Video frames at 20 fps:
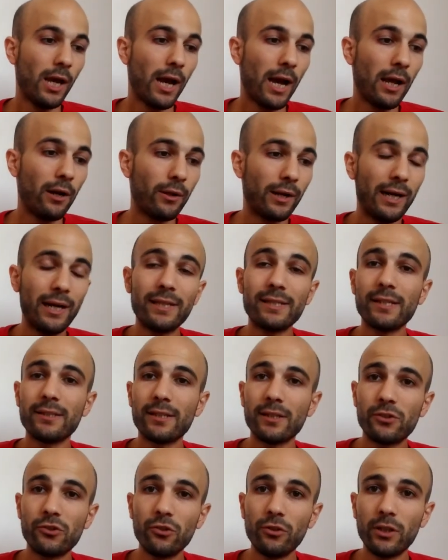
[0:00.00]
Allora, le
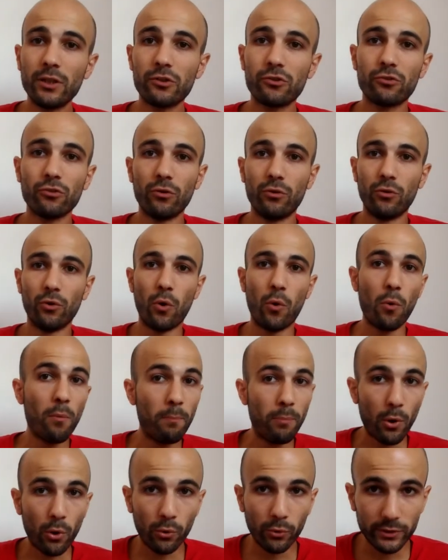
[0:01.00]
sensazioni sono
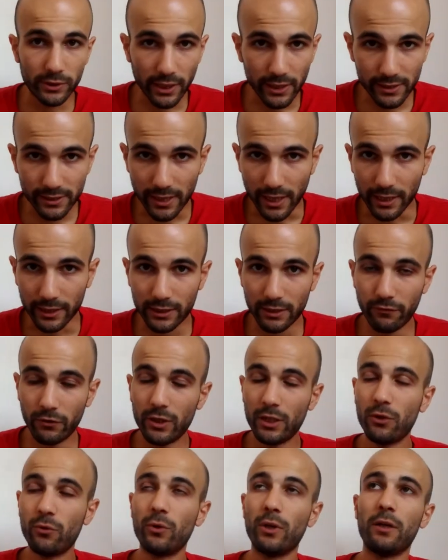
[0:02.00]
un po' contrastanti, vi
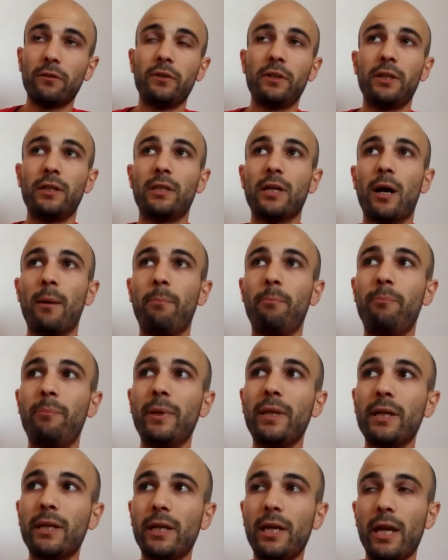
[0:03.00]
dico la verità,
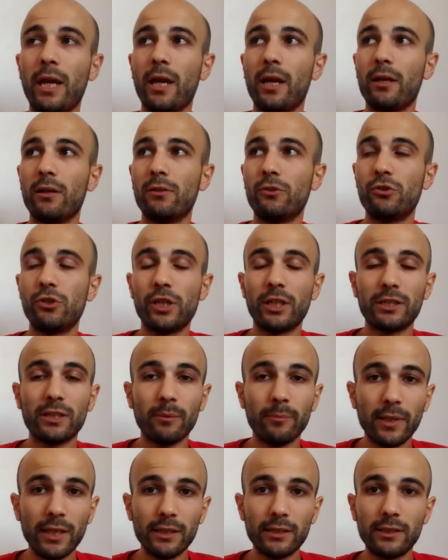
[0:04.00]
perché
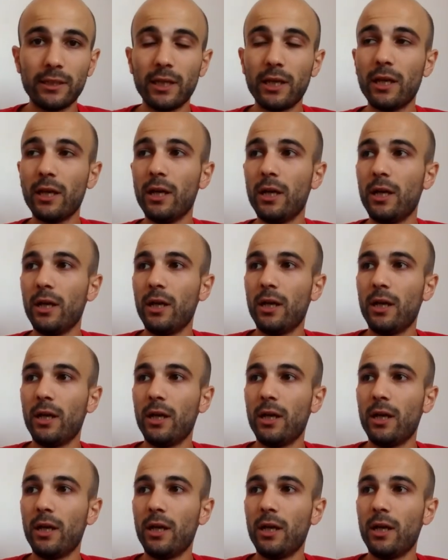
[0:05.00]
certamente